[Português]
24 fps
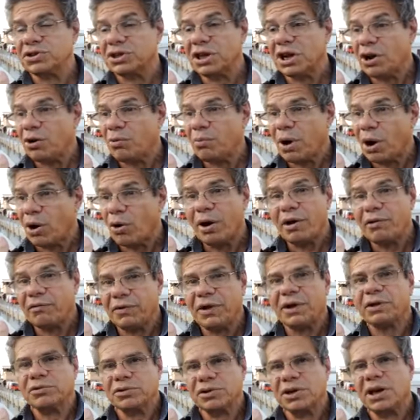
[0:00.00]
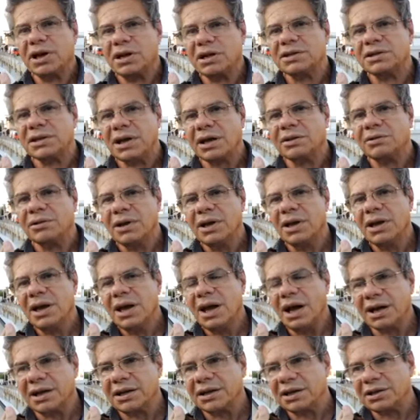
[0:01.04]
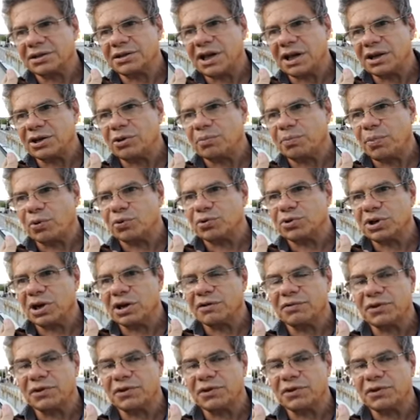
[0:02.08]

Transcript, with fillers: Será o maior evento já realizado aqui na cidade de Leopoldina.